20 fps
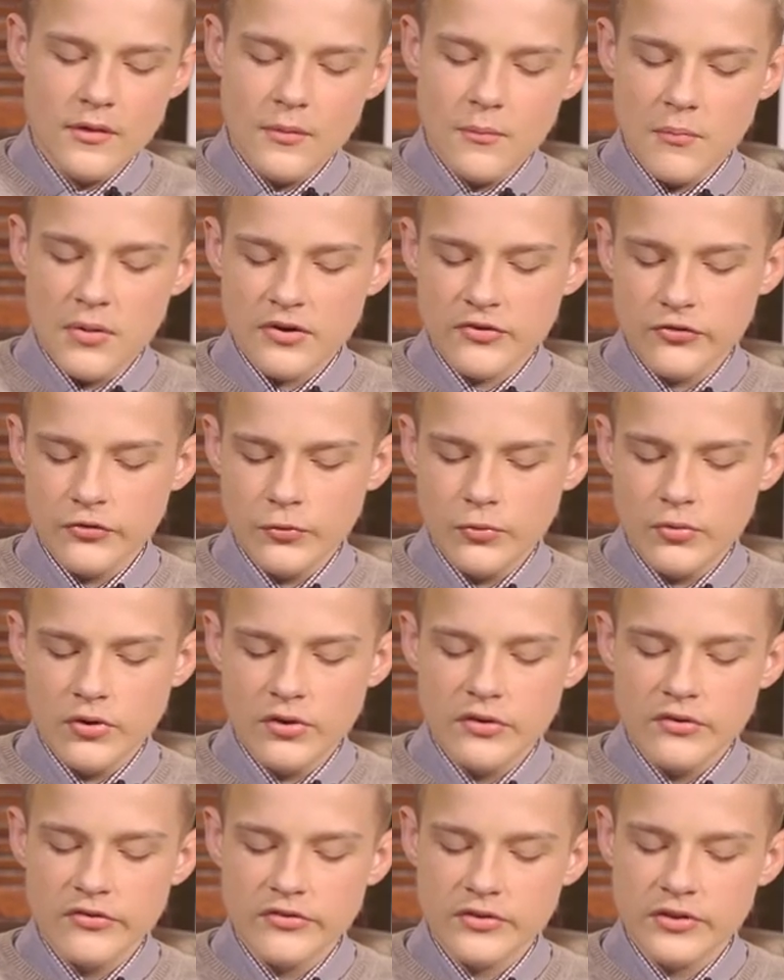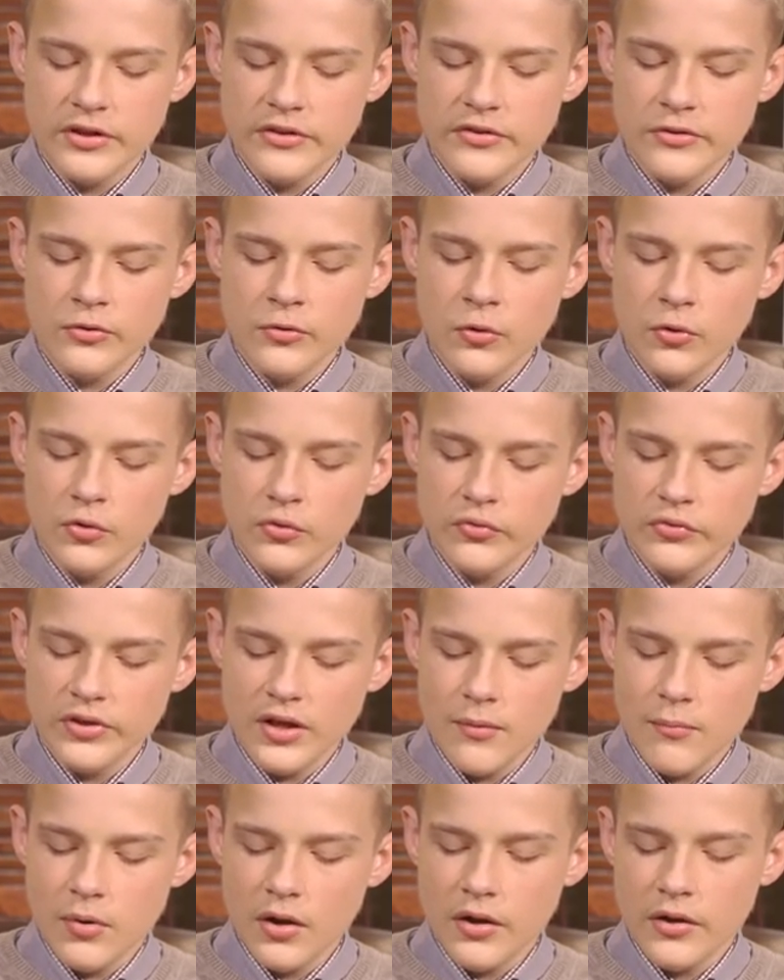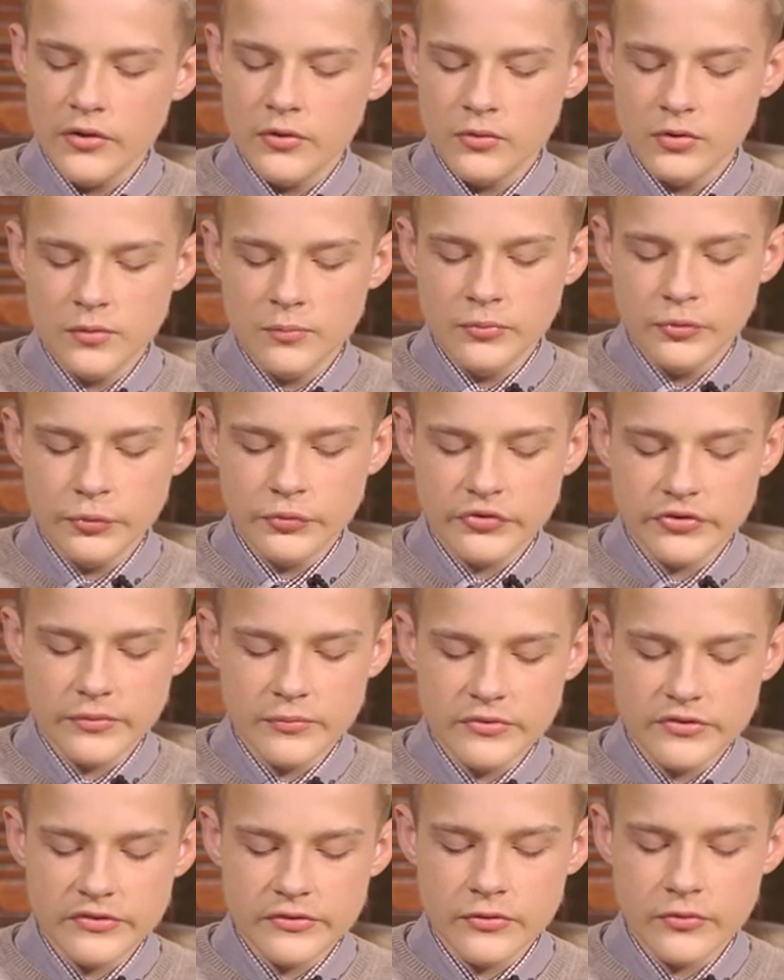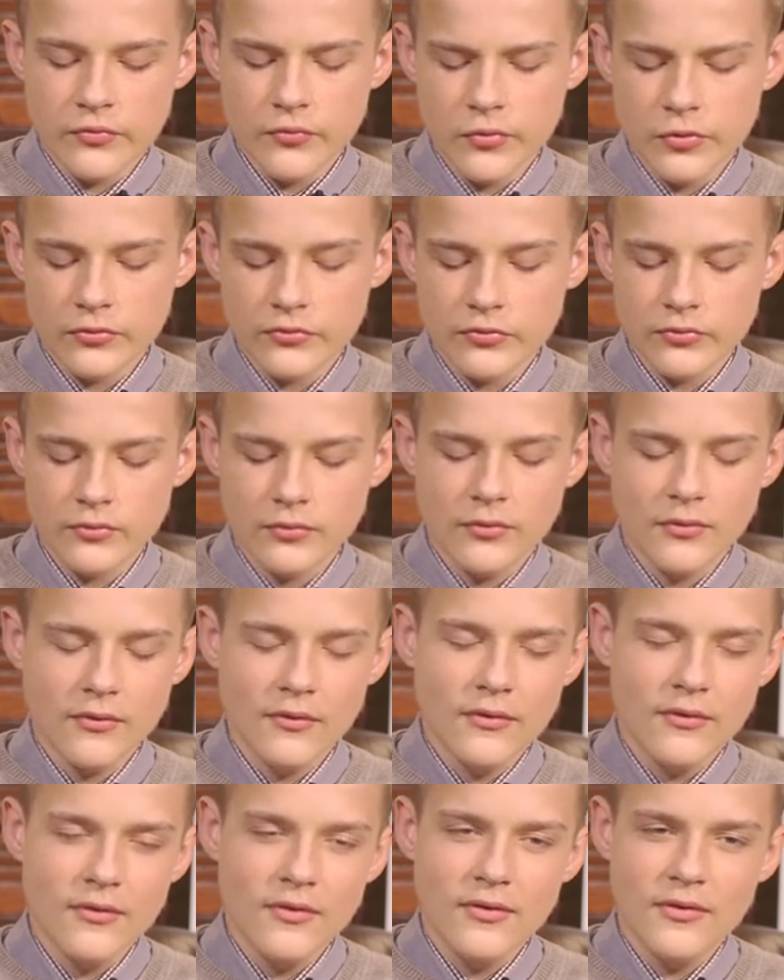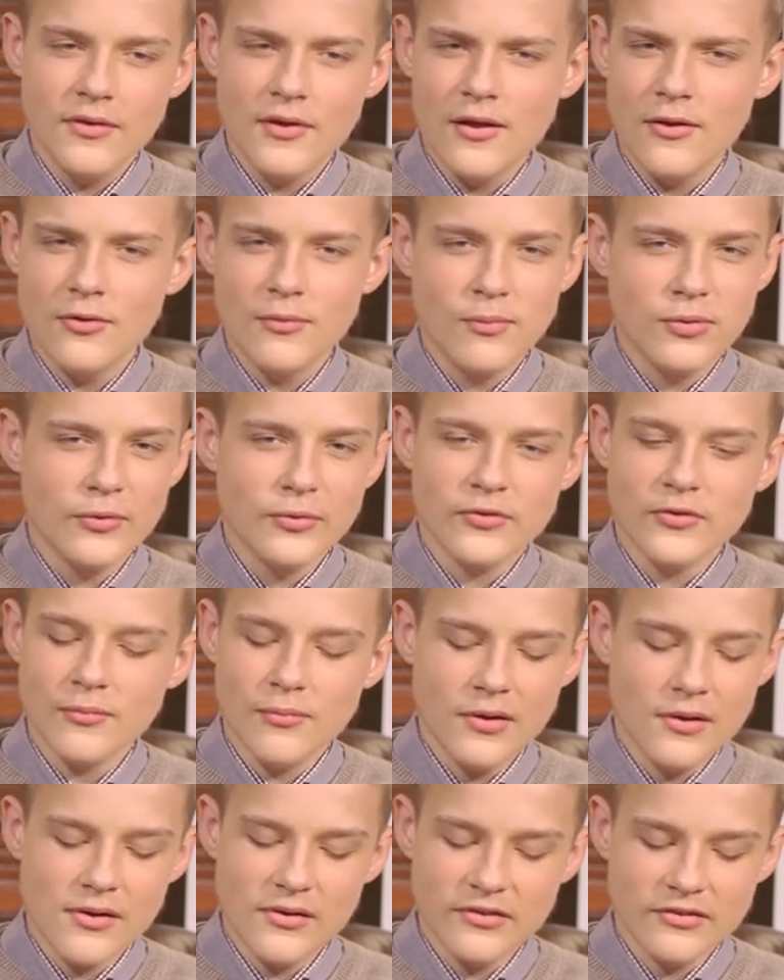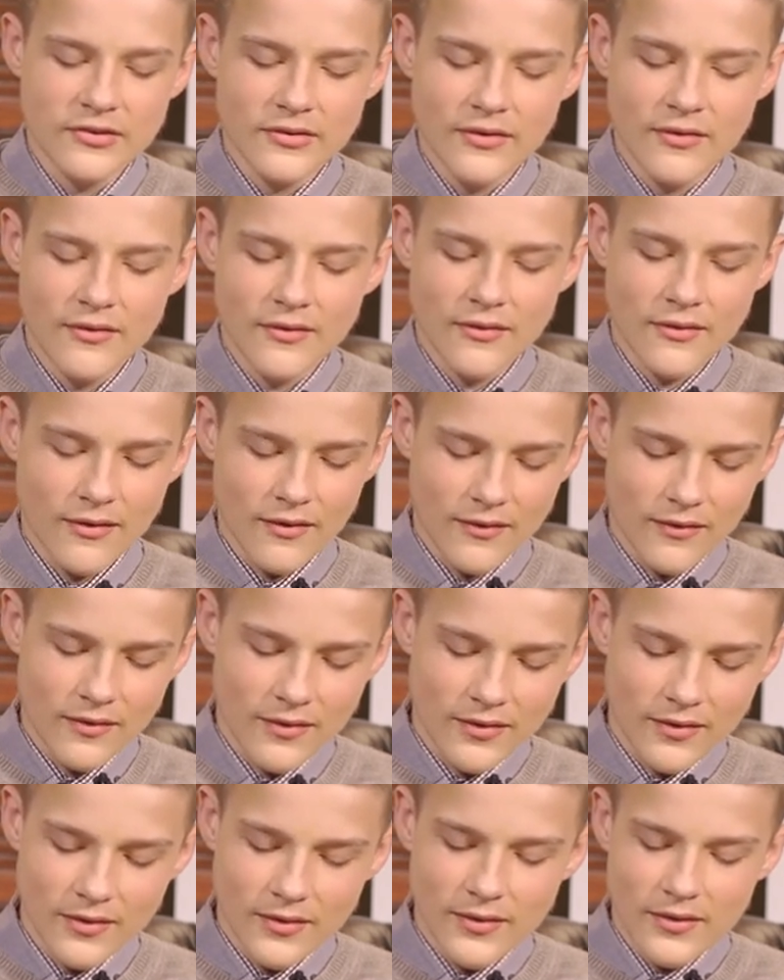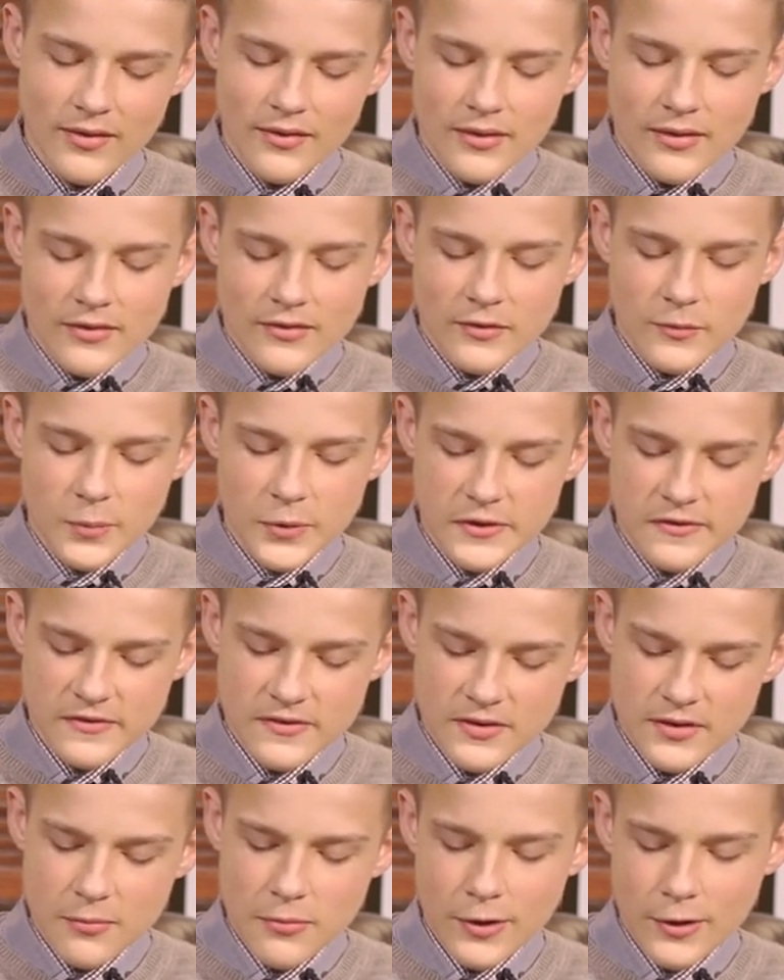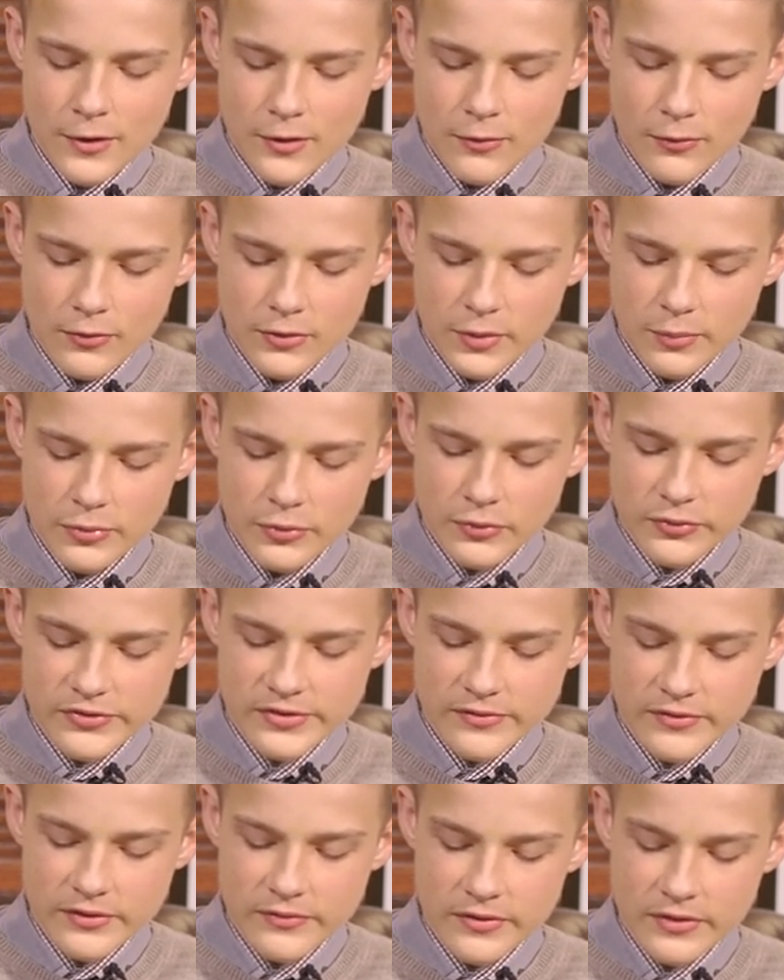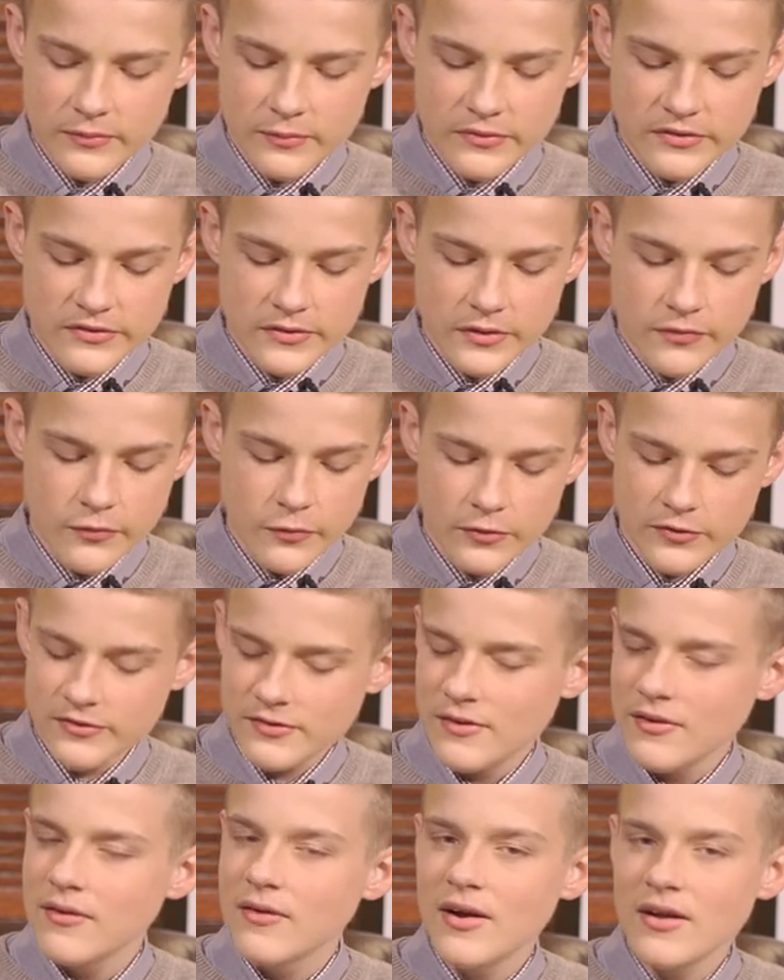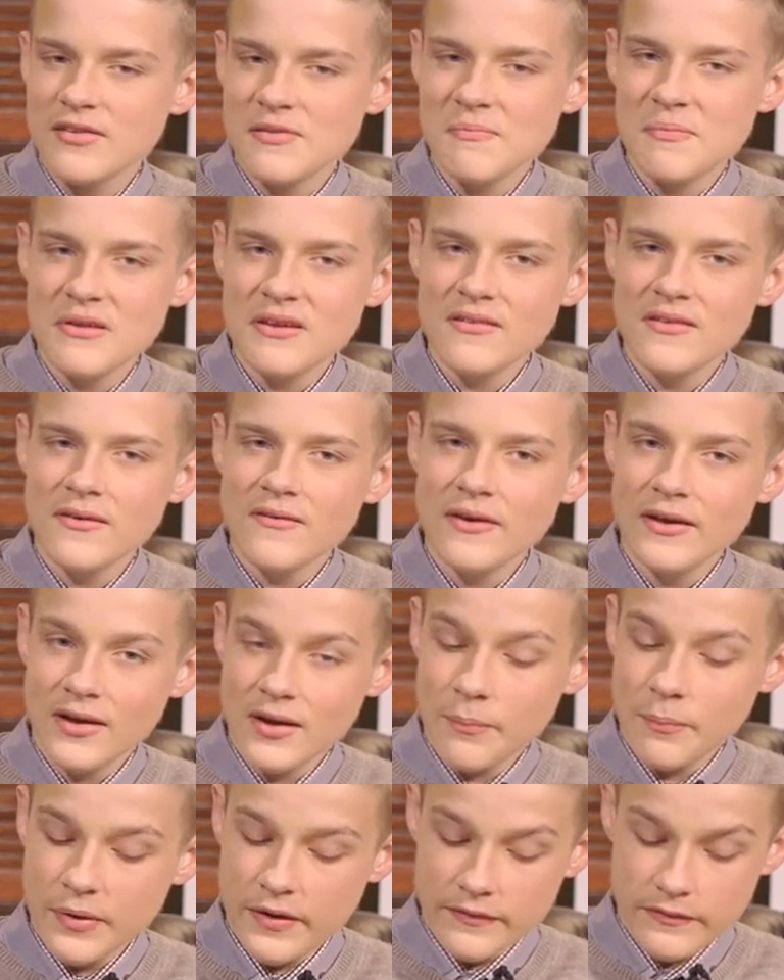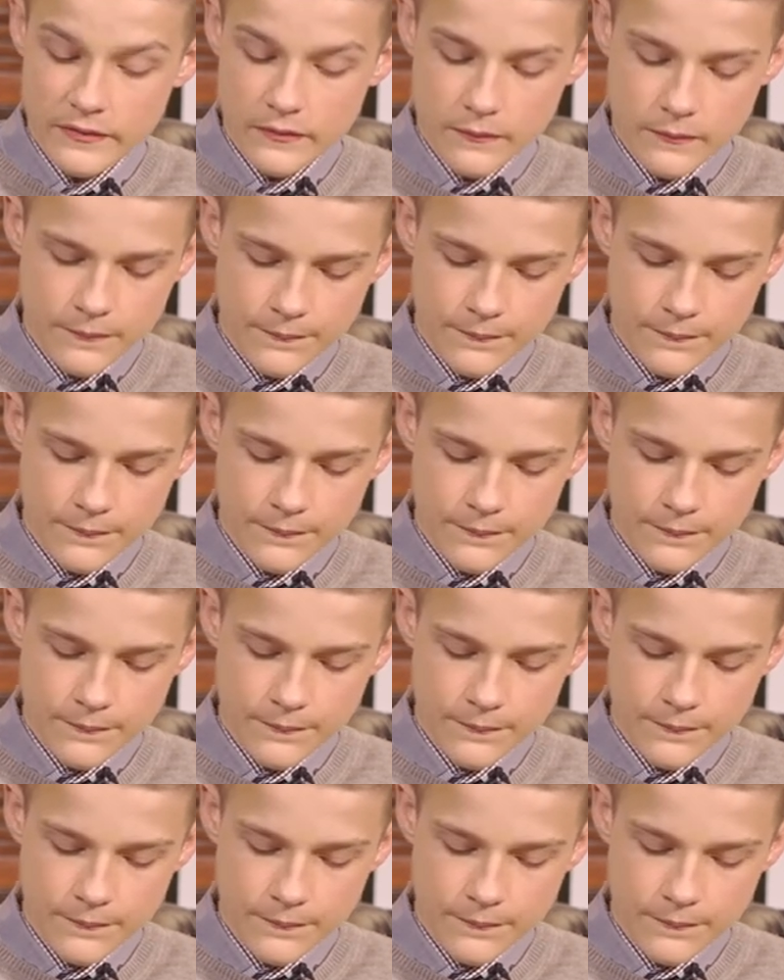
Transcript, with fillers: Барсук склонил голову на бок и улыбнулся мистеру Фоксу. «Я люблю тебя, Рыжик». «Спасибо», — улыбнулся в ответ мистер Фокс. «А теперь давай копать».